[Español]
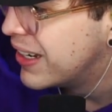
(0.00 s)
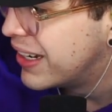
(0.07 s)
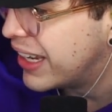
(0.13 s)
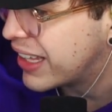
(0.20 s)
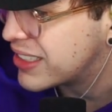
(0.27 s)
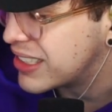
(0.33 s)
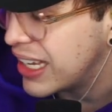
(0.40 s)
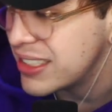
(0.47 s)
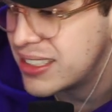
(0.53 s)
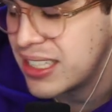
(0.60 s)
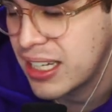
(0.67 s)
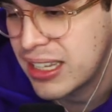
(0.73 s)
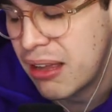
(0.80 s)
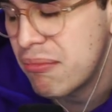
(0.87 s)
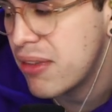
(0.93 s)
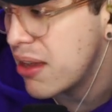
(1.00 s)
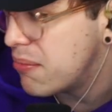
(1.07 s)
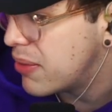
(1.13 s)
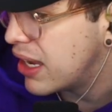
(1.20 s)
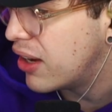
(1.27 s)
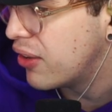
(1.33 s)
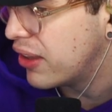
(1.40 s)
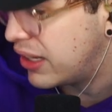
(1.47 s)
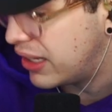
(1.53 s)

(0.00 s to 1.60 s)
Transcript: Nick Saster, también vi lo de